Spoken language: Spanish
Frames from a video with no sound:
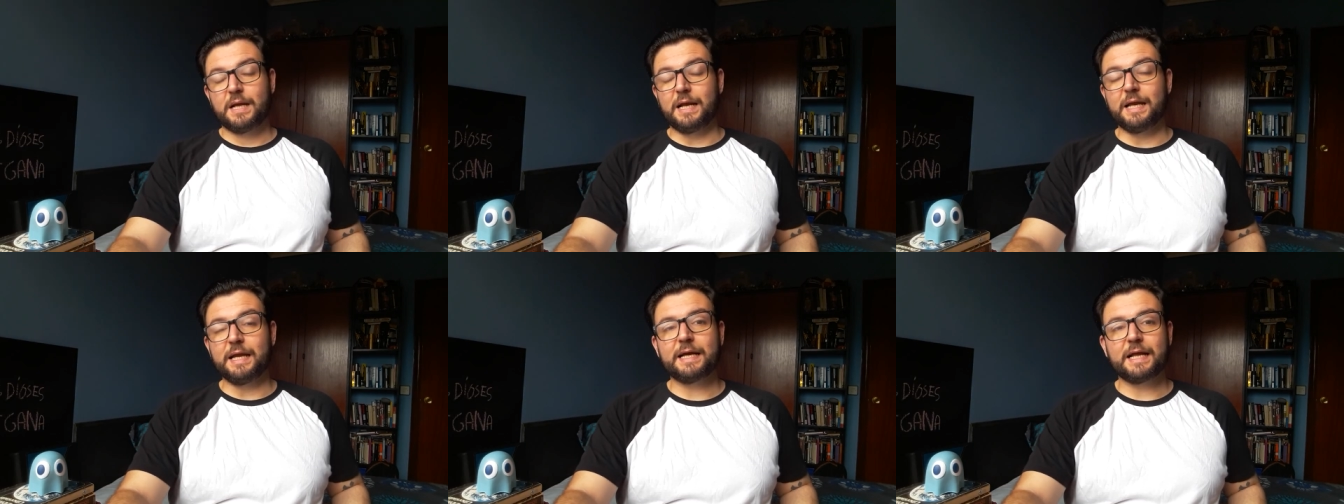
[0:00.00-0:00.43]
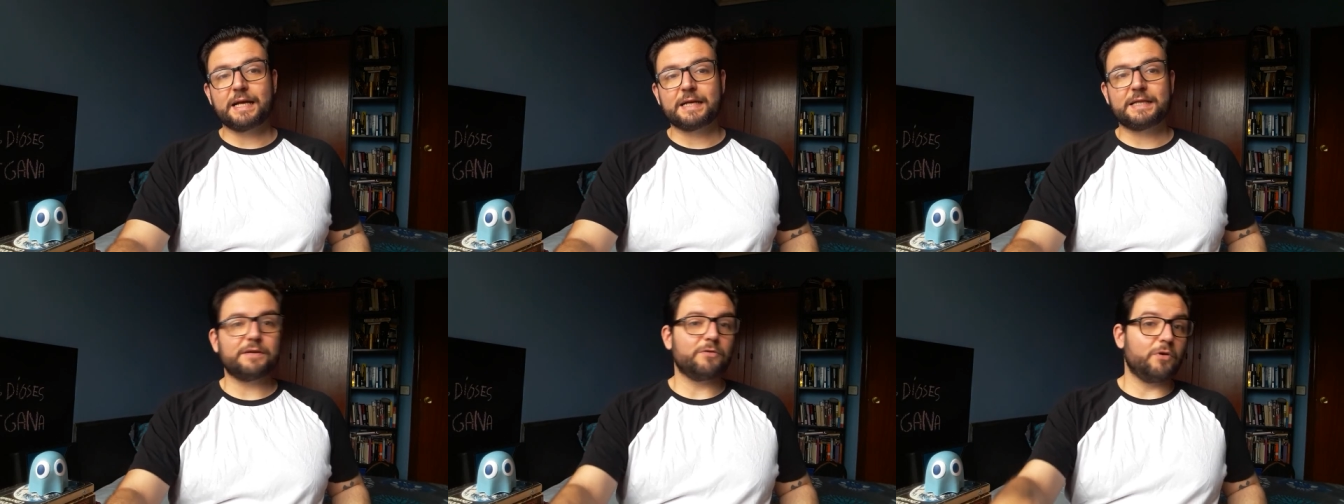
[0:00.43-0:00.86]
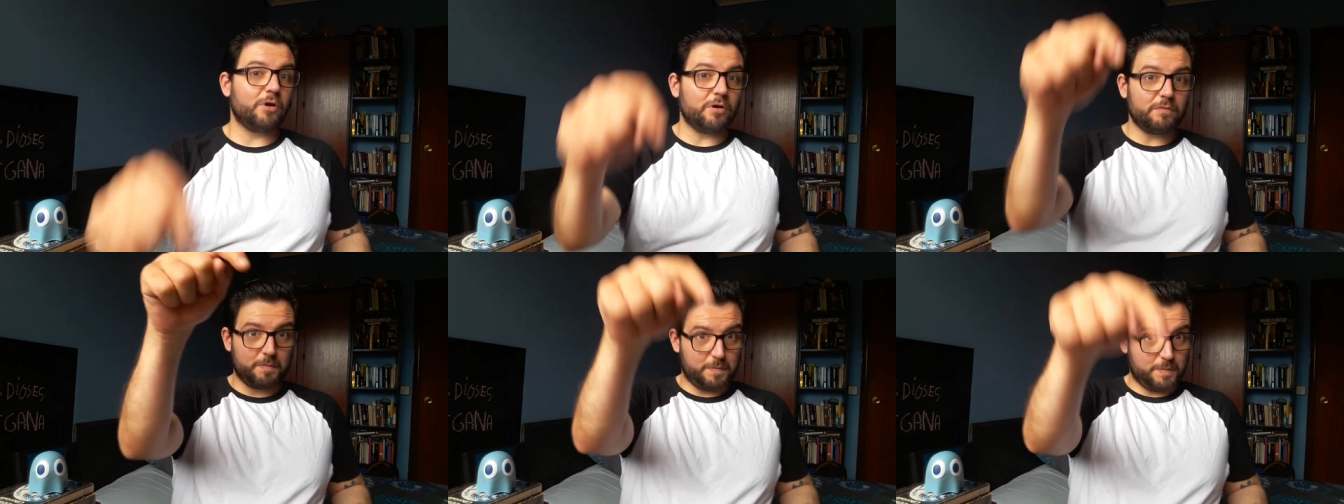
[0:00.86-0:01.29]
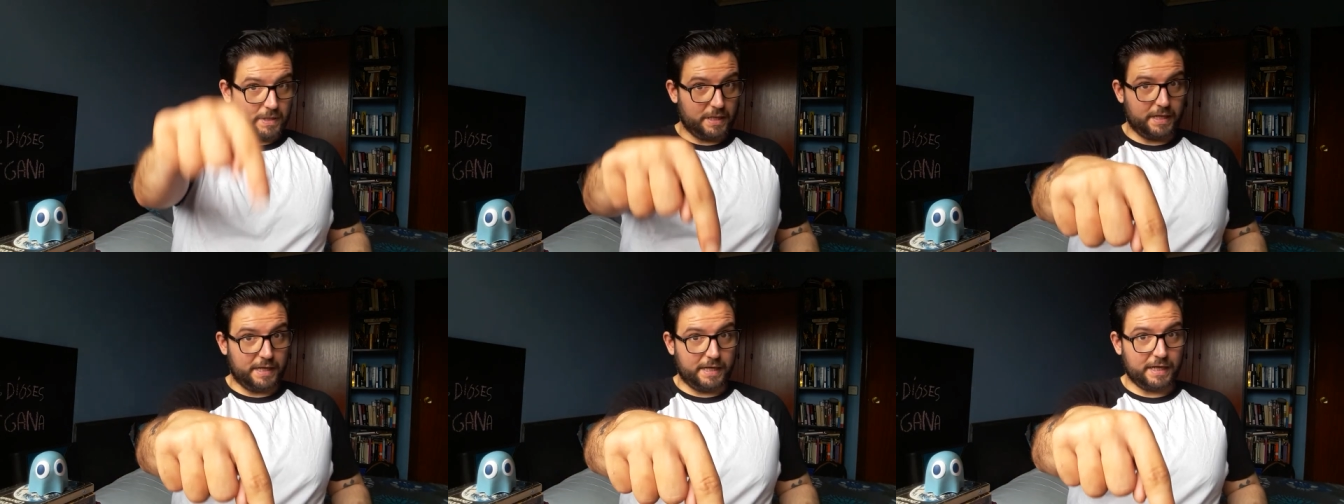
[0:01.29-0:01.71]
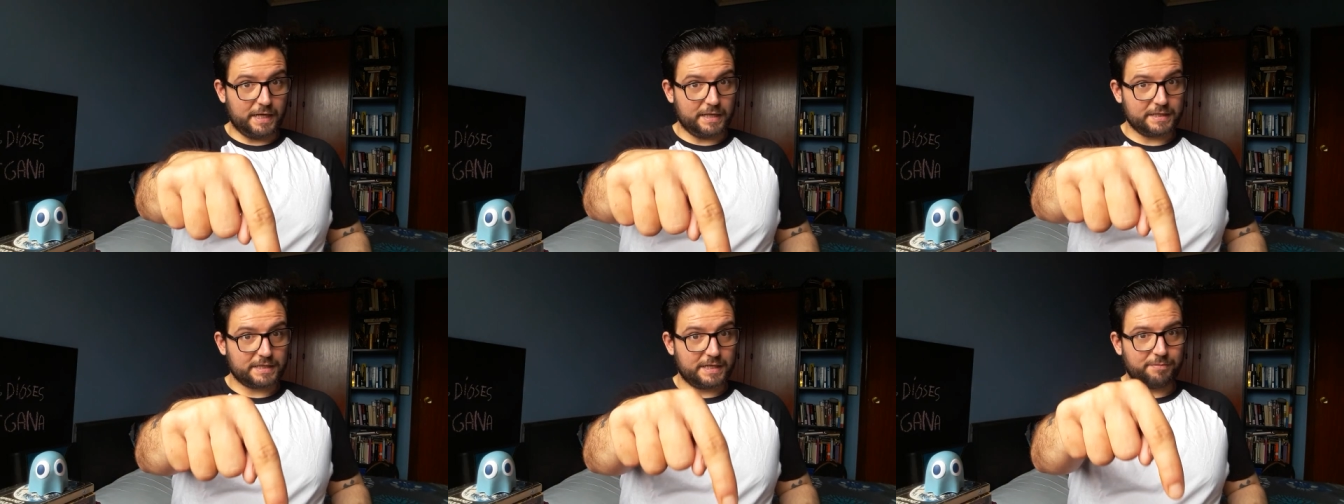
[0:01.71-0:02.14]
Link al artículo en la
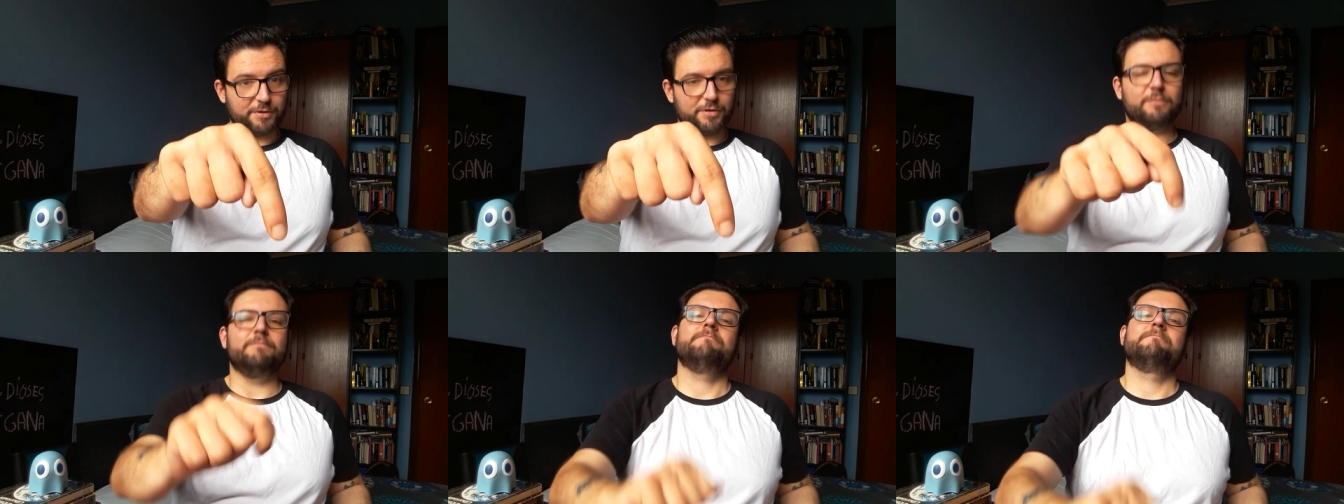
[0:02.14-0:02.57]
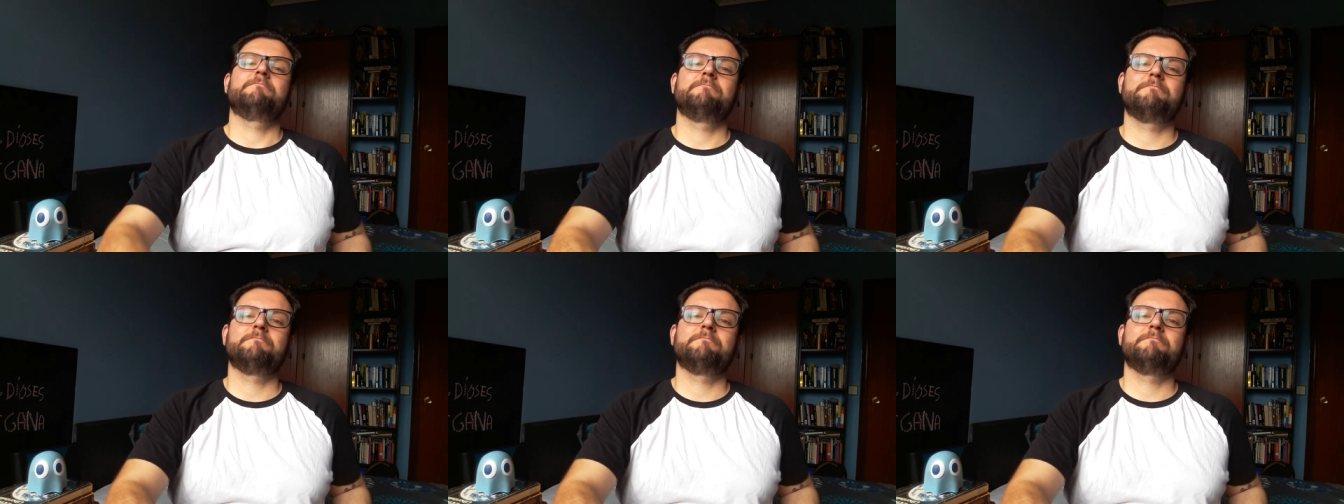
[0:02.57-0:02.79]
descripción.